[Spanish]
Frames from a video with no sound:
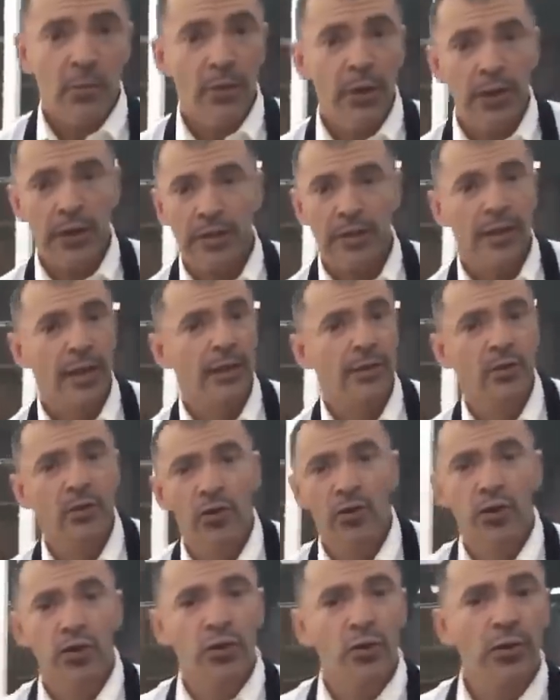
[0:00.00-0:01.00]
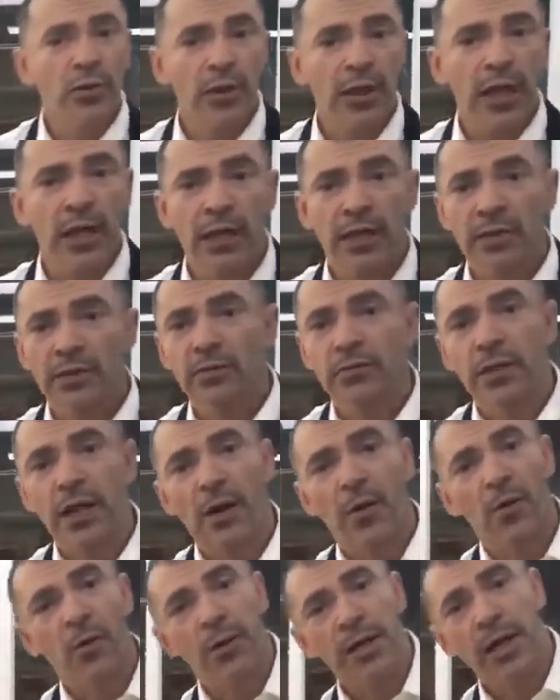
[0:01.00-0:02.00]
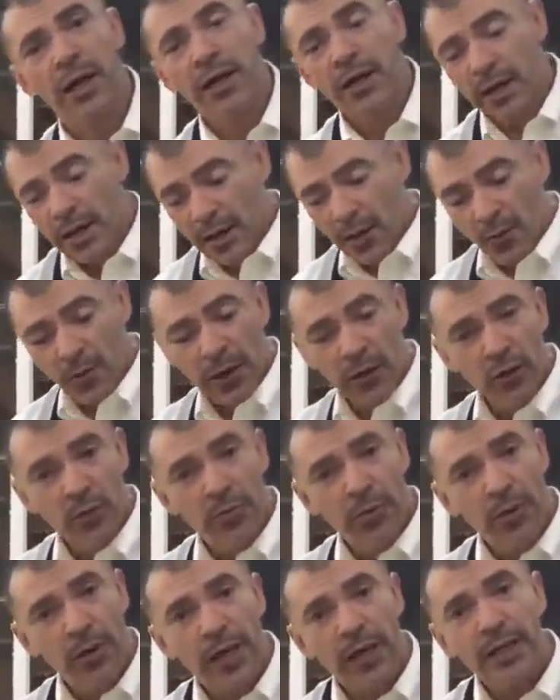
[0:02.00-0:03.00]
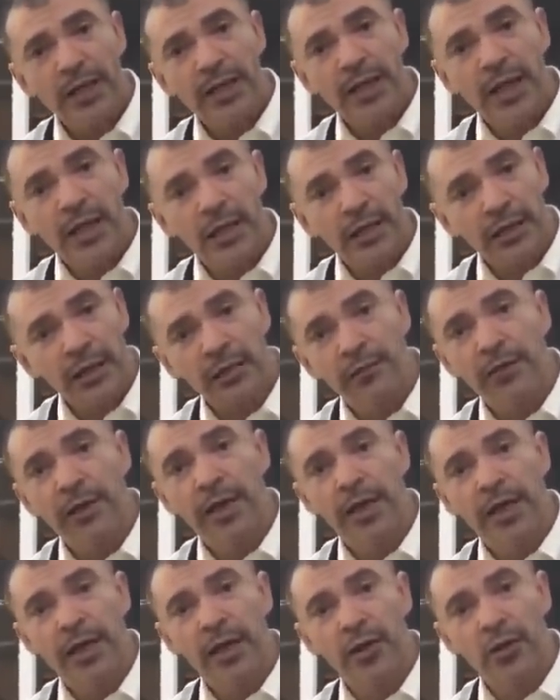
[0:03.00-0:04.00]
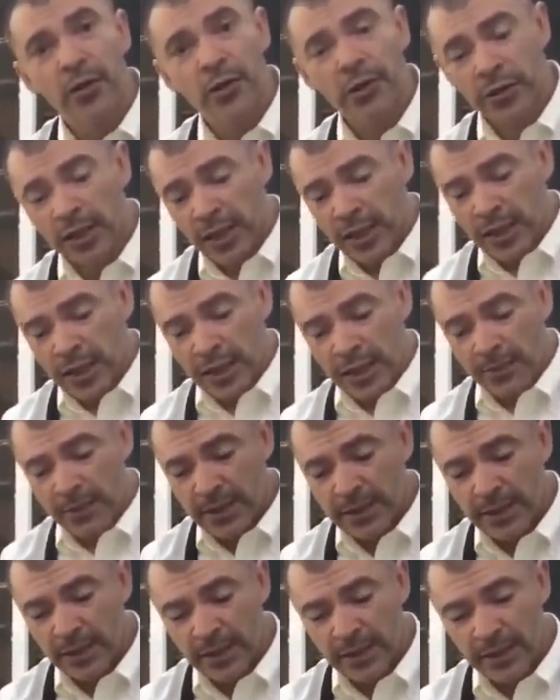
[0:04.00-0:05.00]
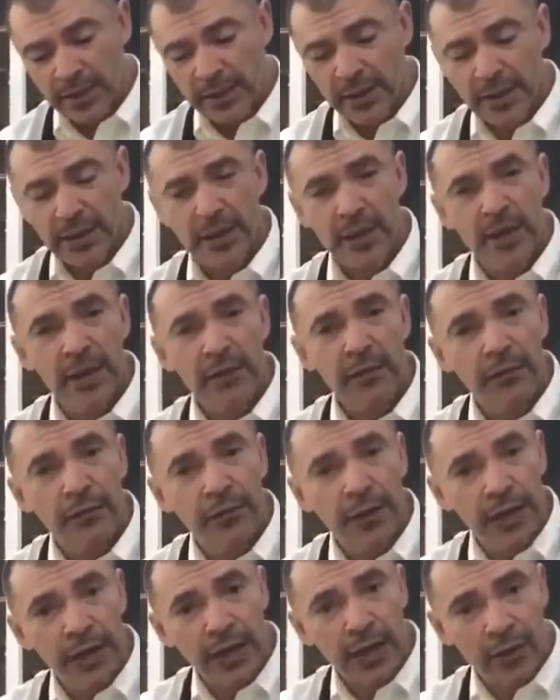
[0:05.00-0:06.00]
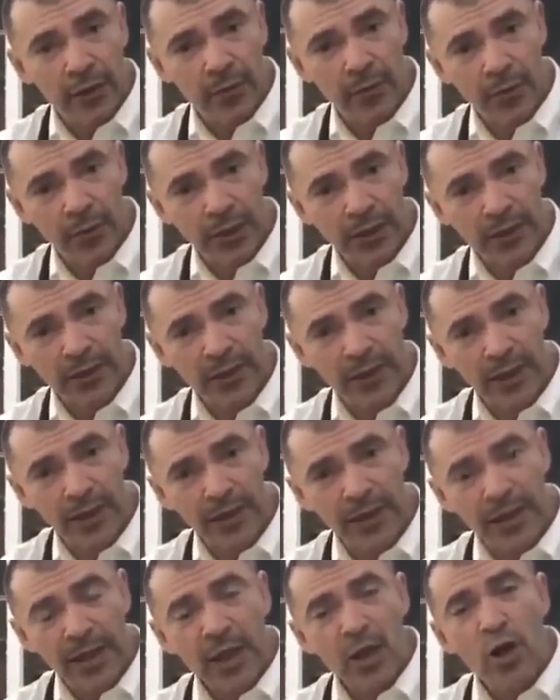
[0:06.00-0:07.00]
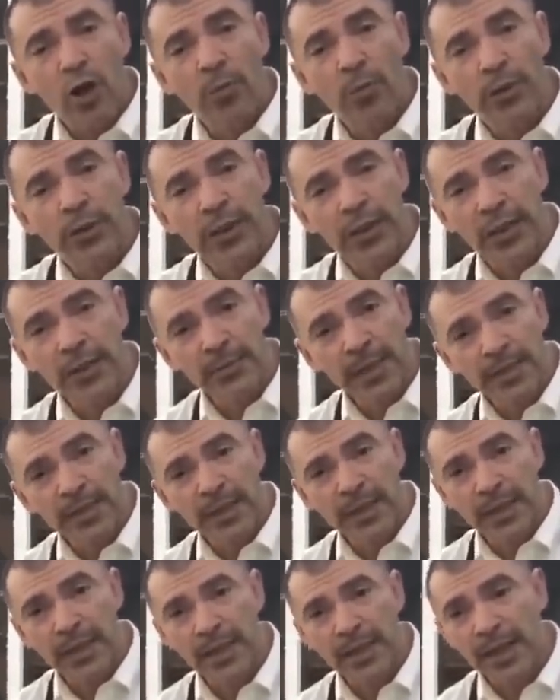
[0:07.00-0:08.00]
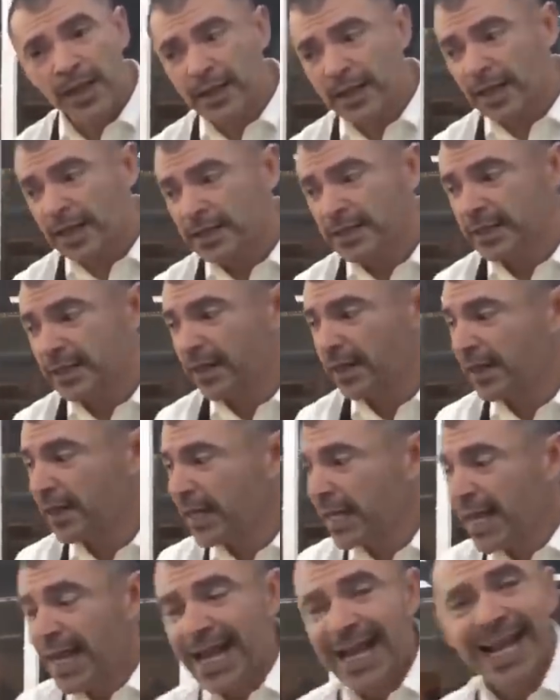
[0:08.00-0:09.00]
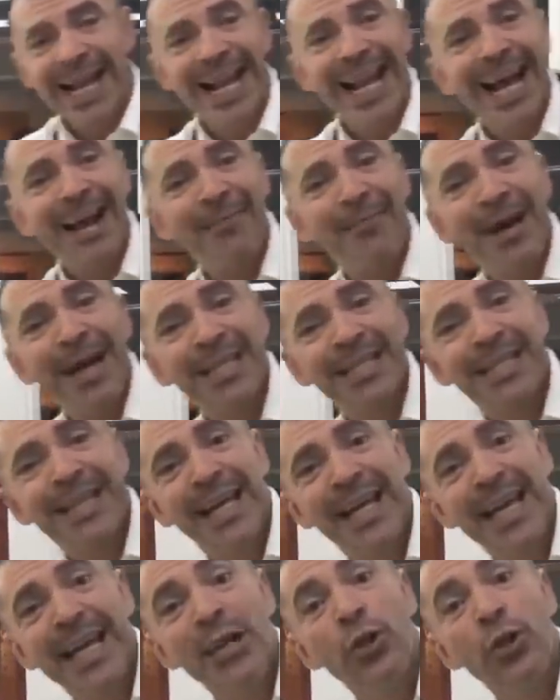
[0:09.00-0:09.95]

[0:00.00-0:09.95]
puede estar dos horas, una hora. Cuando pongan en el refrigerador, la masa tiene que quedar fría como esta. Como tiene mantequilla, grasa, la masa